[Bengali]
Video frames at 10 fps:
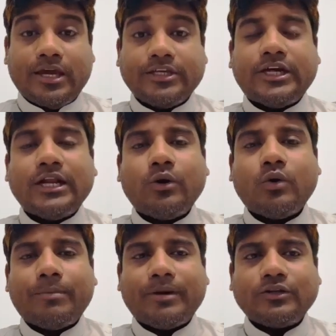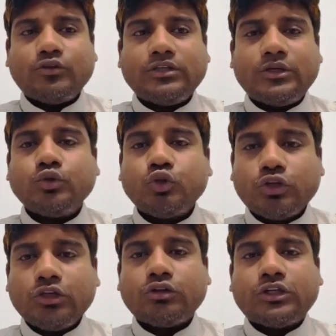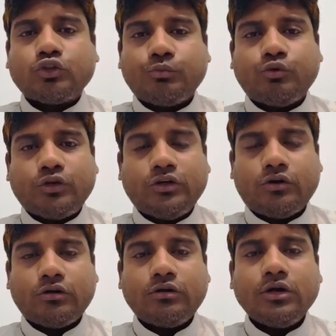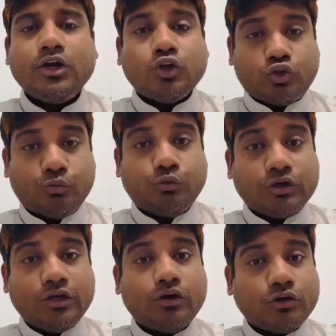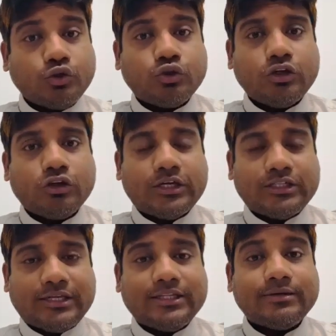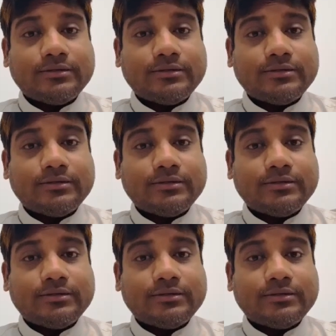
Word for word: এছাড়াও আপনারা যদি কেউ জটিলতার সম্মুখীন হন সম্মুখীন হন জটিলতা তাদের